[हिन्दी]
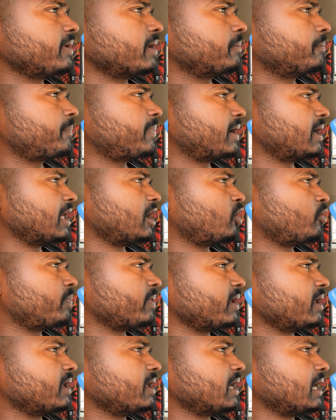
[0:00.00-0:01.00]
अभी हम पड़ाव
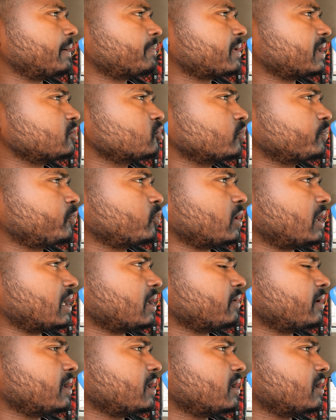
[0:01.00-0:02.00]
पे हैं आपका जो
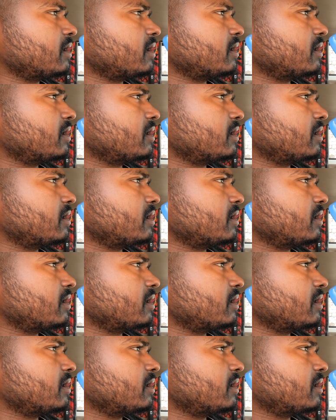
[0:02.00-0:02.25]
पुराना वाला